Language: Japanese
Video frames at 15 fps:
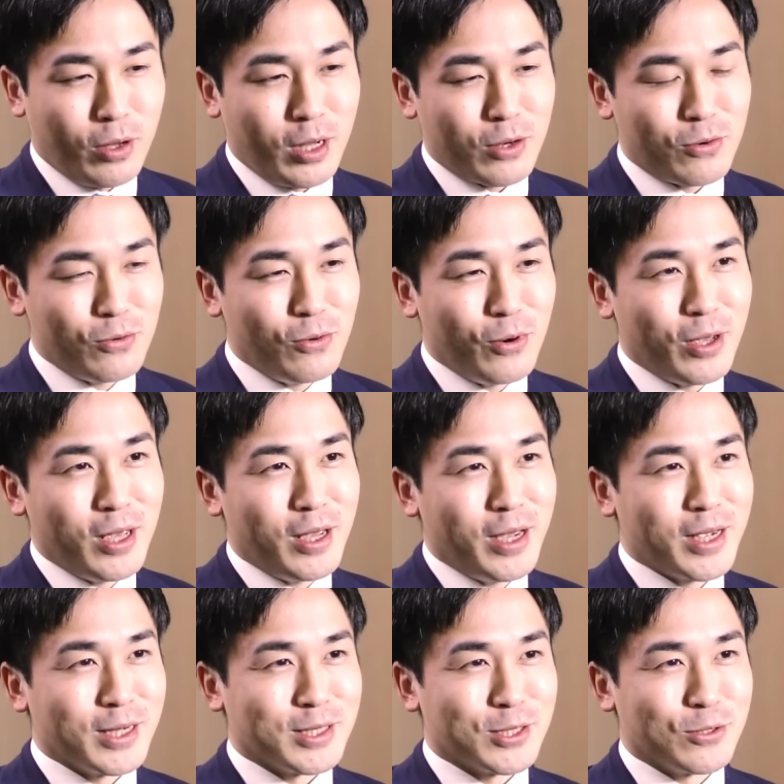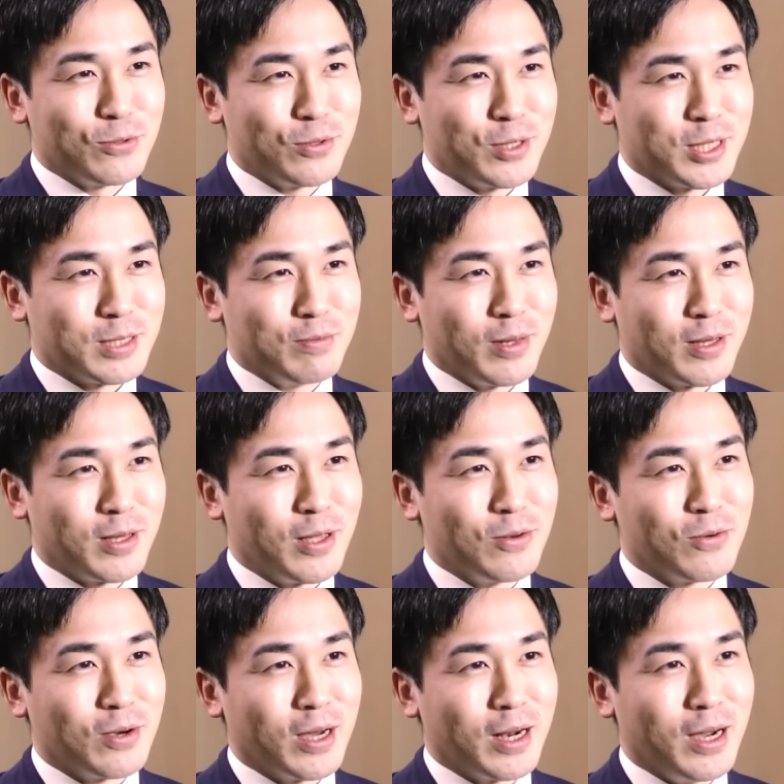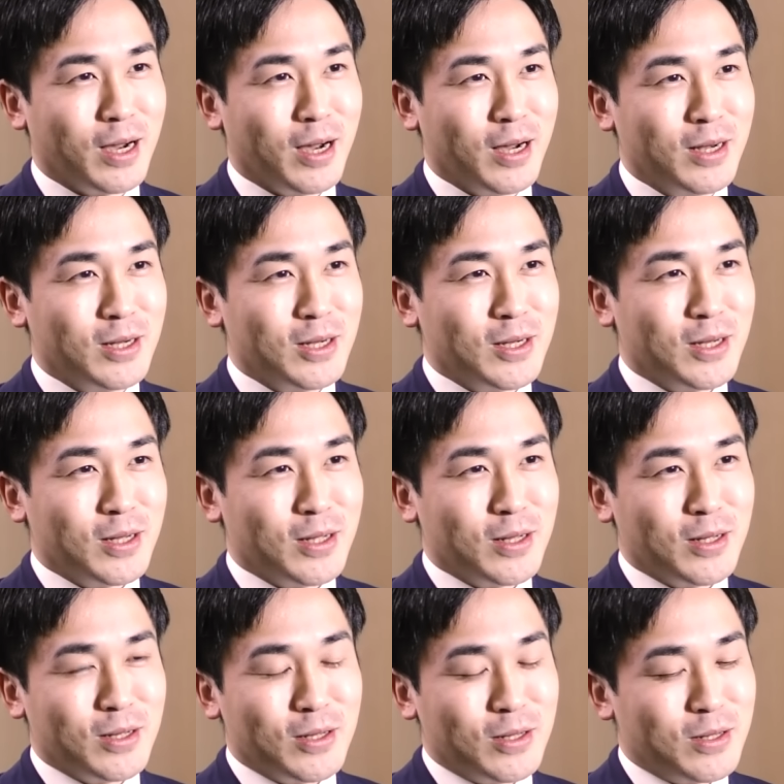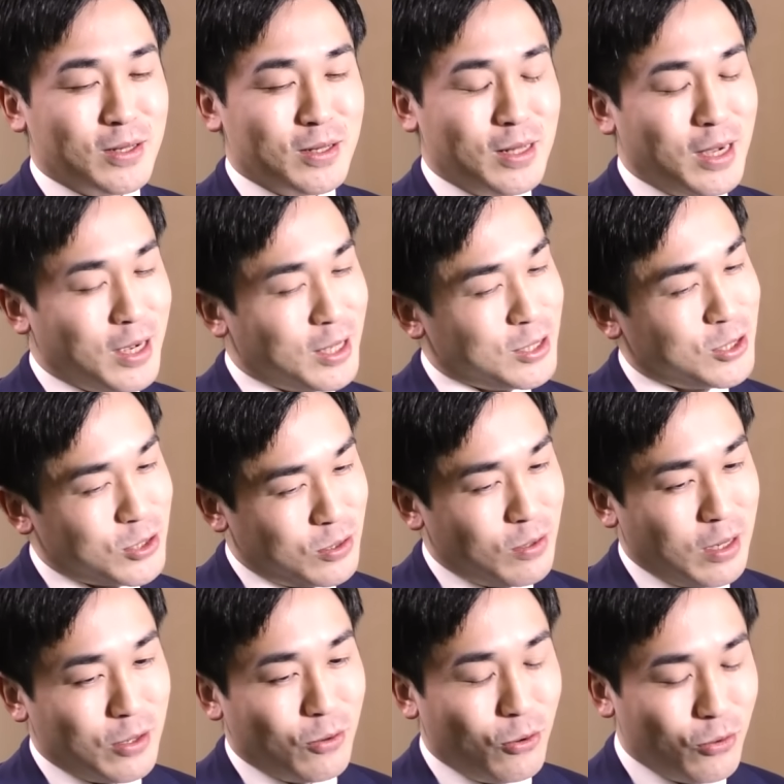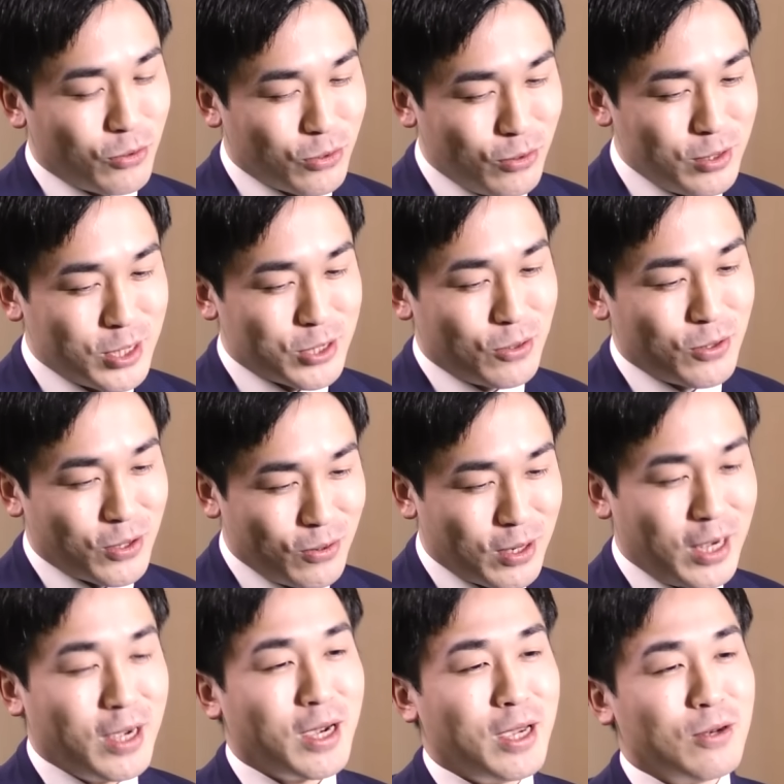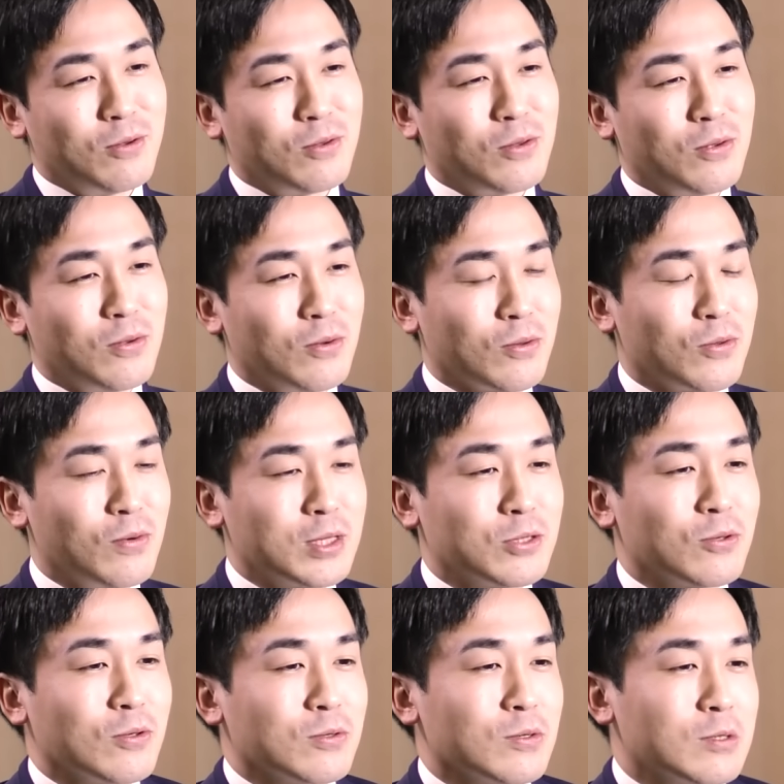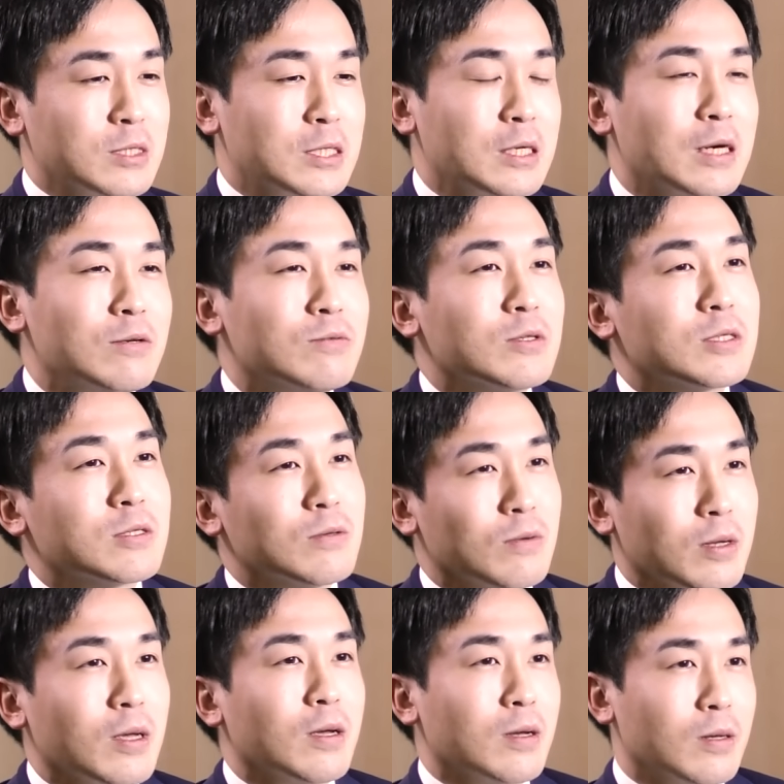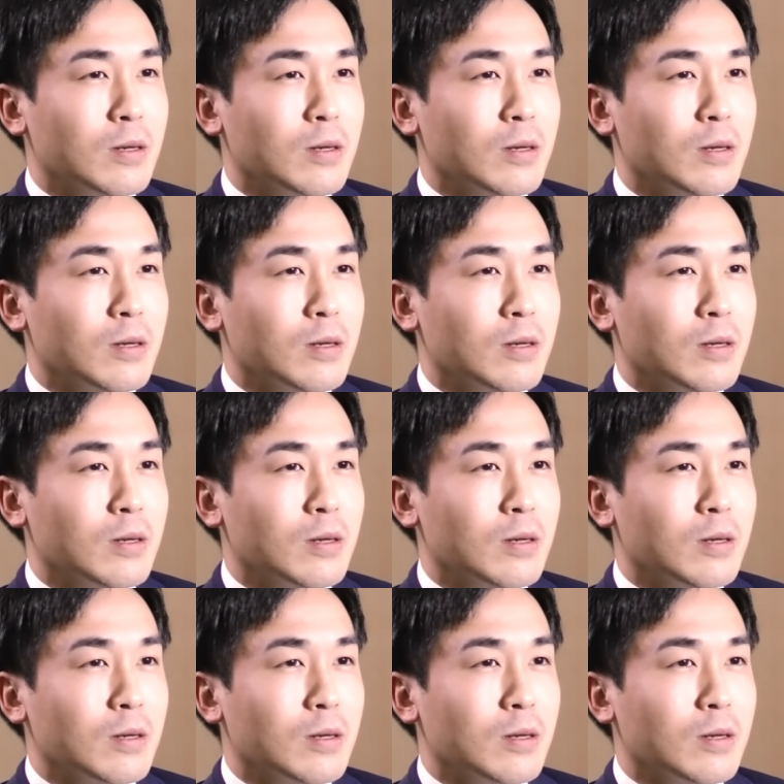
格を AI が作ってしまっているからなんかあの本当に将棋を考えるっていうのとはちょっとそれ違うんですよね。